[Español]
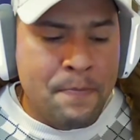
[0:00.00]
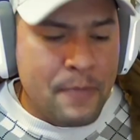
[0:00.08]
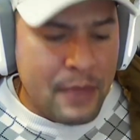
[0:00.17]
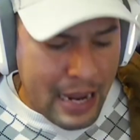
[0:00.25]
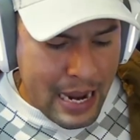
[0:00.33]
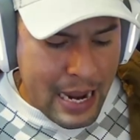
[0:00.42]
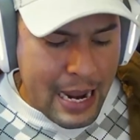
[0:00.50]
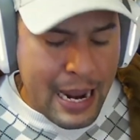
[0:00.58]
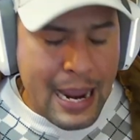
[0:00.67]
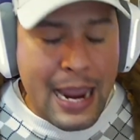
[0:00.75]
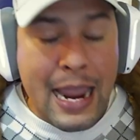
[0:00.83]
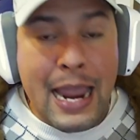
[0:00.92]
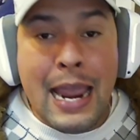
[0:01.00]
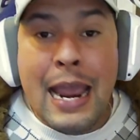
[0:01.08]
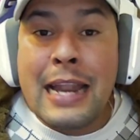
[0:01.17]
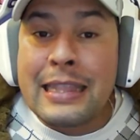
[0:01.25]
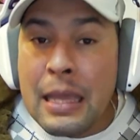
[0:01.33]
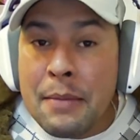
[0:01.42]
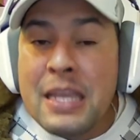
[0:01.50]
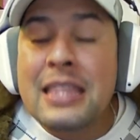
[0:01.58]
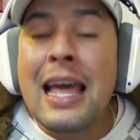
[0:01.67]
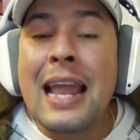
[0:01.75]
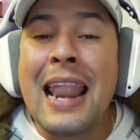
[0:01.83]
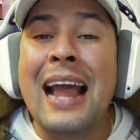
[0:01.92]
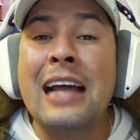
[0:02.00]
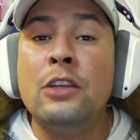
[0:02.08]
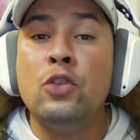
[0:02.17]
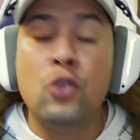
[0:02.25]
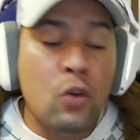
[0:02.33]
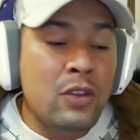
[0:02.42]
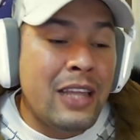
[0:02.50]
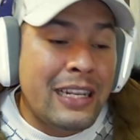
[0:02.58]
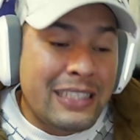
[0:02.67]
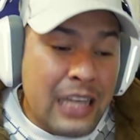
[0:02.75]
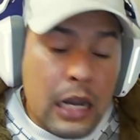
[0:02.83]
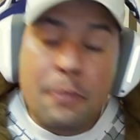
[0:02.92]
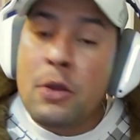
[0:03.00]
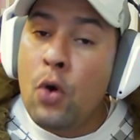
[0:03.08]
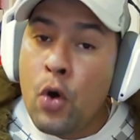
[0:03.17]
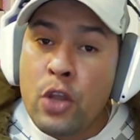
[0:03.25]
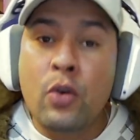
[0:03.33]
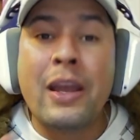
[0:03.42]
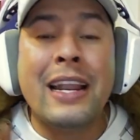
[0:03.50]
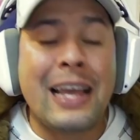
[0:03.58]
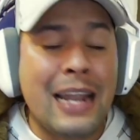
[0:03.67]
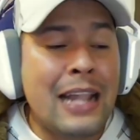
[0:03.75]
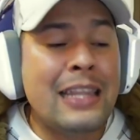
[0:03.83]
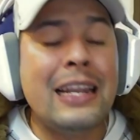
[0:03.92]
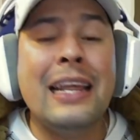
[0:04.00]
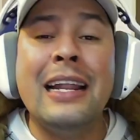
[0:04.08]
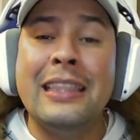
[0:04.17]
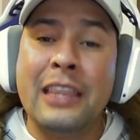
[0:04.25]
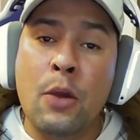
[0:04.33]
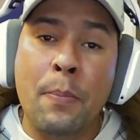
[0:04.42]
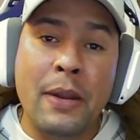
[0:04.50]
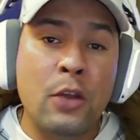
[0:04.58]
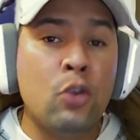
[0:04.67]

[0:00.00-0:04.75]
eh, el temita, la canción del Jeremy Ojito que el canal de él es el trío peligro,